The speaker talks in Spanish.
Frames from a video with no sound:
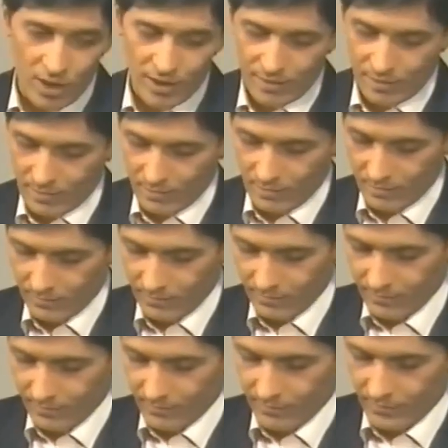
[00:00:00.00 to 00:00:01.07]
en su casa.
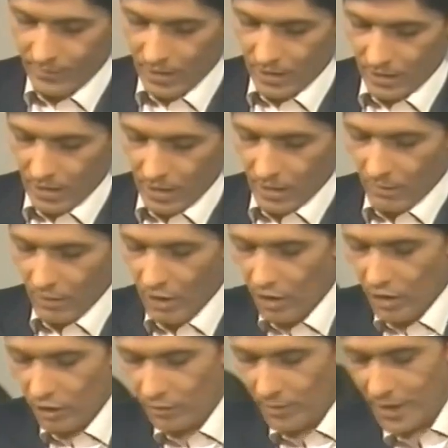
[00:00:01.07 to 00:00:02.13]

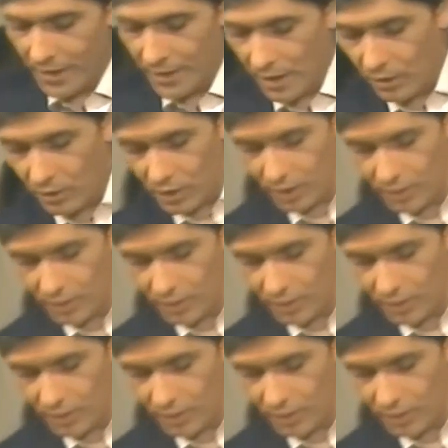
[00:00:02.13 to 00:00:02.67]
Bueno, niños, váyanse al